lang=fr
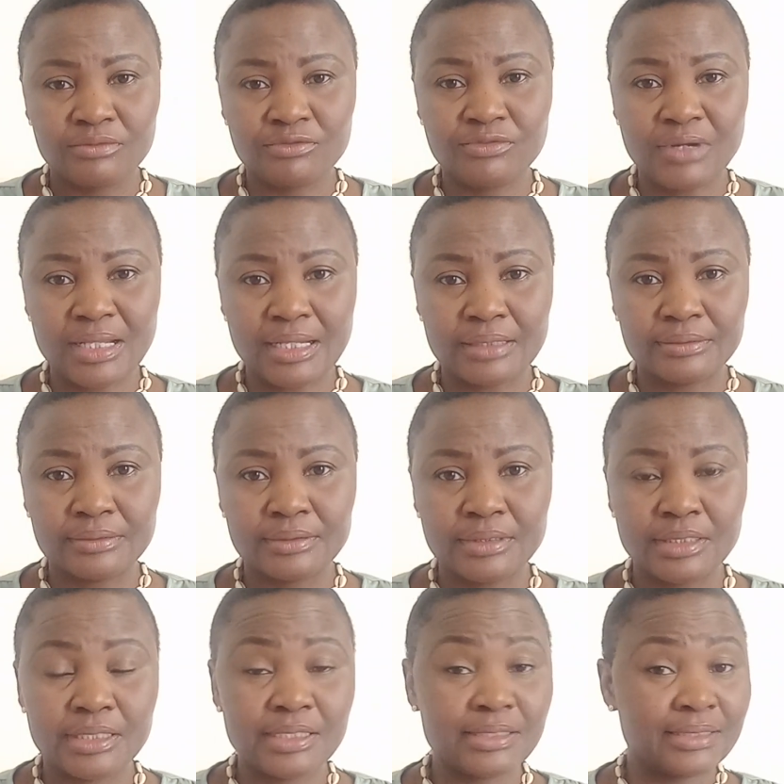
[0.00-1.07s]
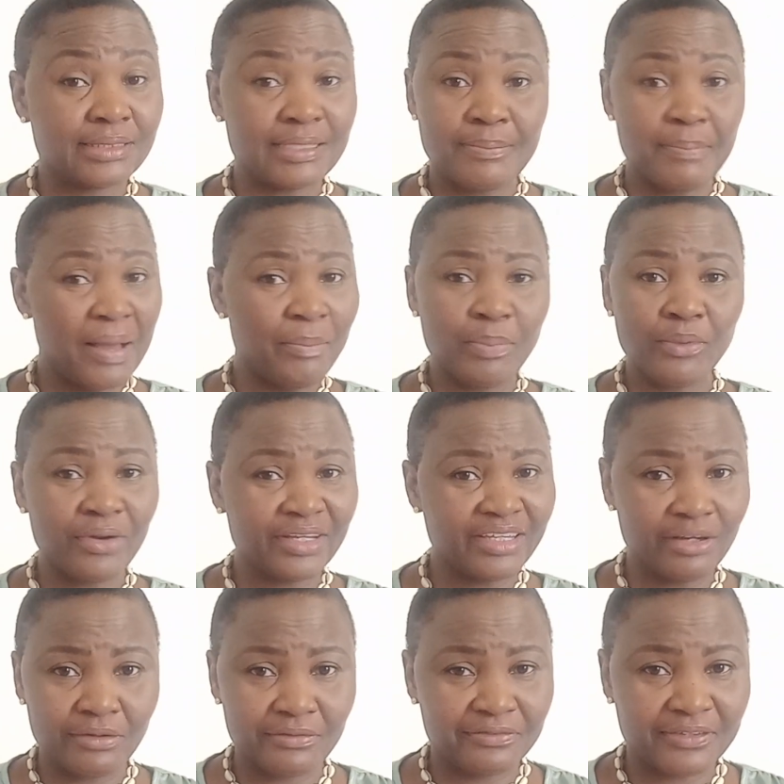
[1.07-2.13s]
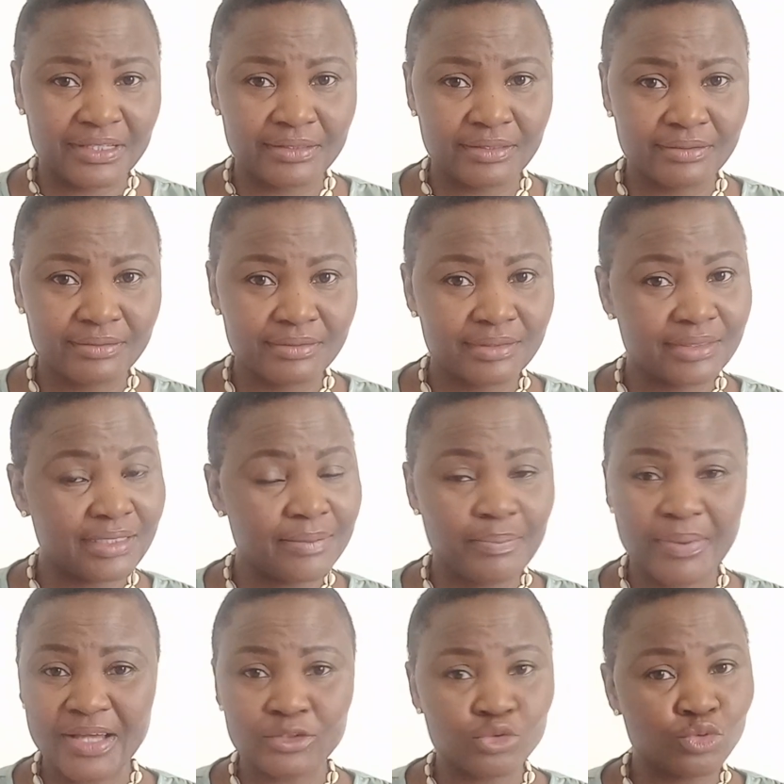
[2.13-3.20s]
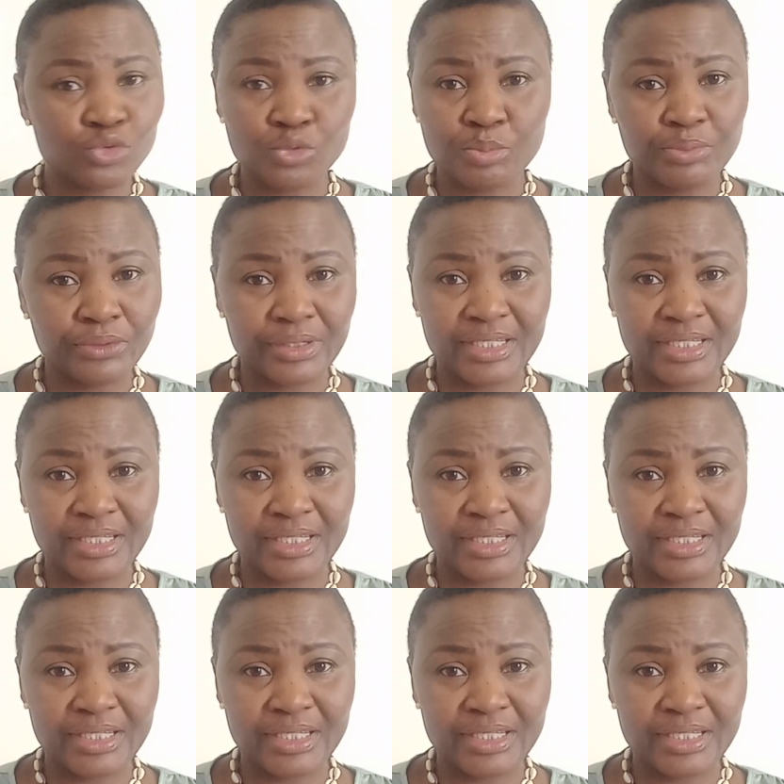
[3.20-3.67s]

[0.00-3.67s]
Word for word: Voilà. C'est pas pour rien en fait. C'est pas du tout pour